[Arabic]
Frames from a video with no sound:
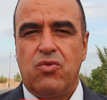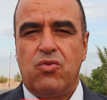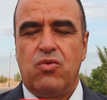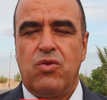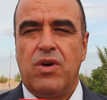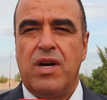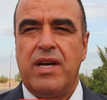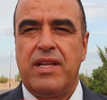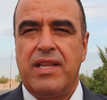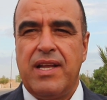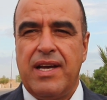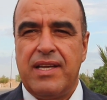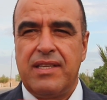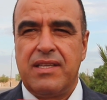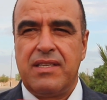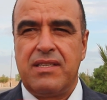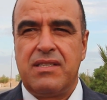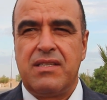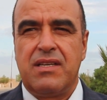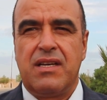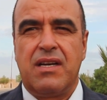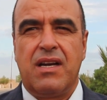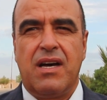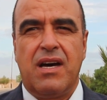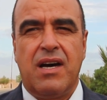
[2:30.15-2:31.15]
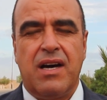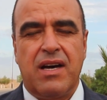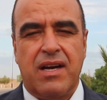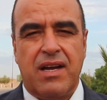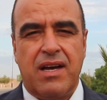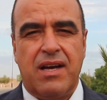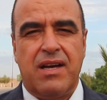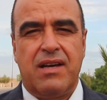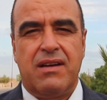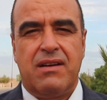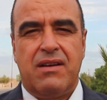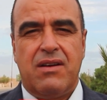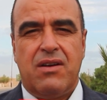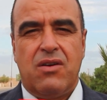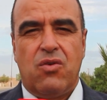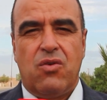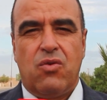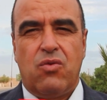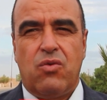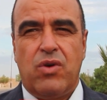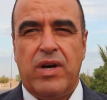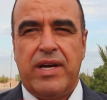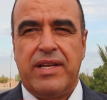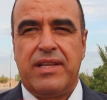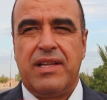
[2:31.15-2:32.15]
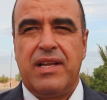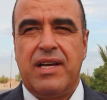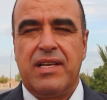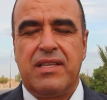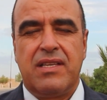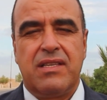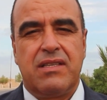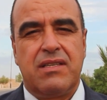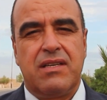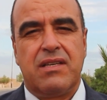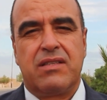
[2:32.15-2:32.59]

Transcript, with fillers: وواحد العدد ديال الاراء واحد العدد